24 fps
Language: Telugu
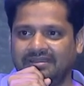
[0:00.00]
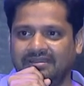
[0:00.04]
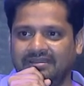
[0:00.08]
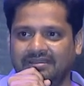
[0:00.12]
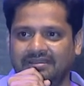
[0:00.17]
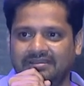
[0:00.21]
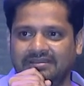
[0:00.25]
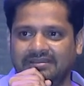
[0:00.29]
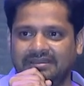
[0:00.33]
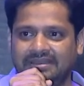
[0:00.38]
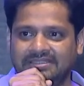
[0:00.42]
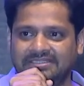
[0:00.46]

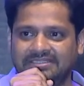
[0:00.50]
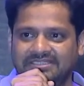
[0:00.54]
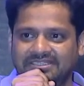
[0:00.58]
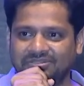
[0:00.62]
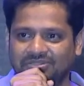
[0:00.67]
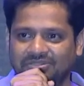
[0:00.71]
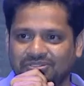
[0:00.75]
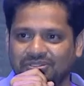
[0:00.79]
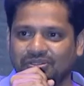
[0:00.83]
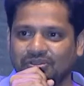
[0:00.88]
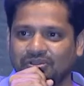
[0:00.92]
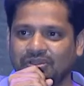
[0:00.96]
నా
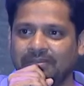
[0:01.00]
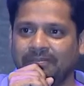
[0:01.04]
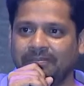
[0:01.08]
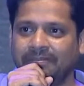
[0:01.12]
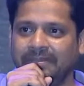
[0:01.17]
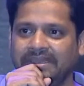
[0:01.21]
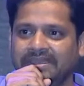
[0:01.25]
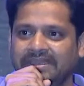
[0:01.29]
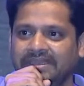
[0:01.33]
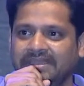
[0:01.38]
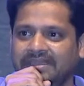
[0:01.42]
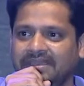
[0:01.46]
జీవితంలో ఇంకా
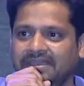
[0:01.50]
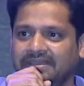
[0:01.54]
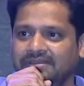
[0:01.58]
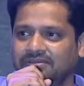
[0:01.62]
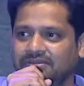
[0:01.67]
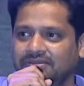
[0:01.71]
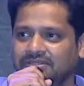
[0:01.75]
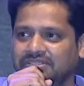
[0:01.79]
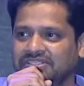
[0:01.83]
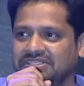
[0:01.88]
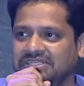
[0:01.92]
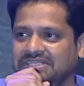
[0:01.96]
బన్నీ గారి
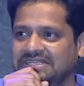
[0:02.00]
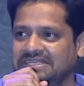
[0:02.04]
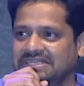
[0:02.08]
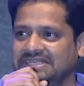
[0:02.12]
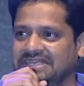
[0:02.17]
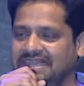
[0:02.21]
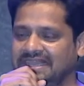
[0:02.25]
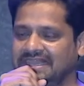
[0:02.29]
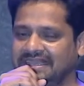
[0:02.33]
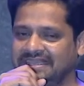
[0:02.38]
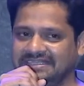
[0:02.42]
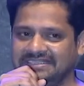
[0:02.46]
గురించి నేను
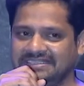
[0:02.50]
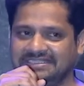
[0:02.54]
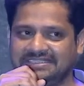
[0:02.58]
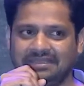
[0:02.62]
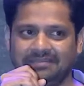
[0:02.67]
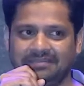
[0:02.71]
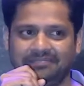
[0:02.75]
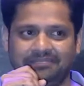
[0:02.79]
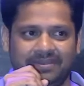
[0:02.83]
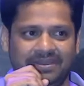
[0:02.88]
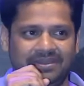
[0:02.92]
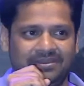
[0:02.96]
ఏం
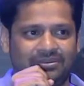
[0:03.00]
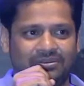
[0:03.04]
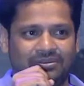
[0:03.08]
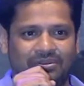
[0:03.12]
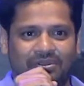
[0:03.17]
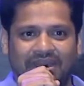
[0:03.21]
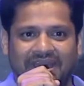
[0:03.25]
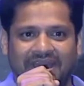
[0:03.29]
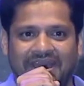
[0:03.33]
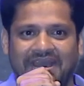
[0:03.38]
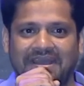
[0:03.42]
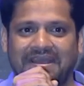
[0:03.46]
చెప్పాలో
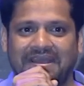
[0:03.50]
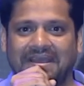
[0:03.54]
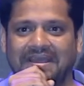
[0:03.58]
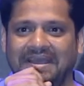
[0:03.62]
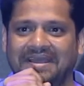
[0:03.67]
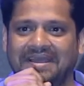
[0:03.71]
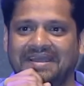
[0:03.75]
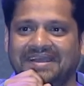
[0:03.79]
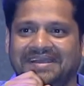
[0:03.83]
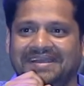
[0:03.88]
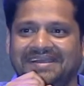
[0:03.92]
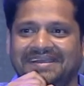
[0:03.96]
కూడా
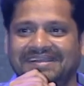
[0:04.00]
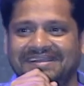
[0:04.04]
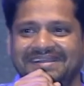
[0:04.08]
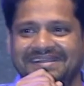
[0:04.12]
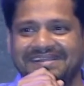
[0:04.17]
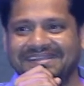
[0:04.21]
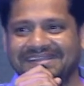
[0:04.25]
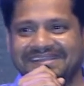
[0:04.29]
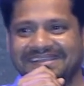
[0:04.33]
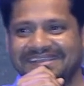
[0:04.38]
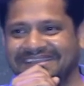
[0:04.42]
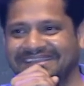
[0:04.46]

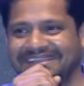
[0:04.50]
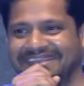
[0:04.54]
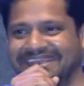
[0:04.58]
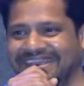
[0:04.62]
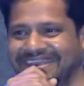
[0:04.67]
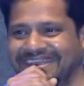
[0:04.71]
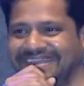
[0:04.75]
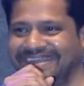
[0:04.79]
ఎందుకంటే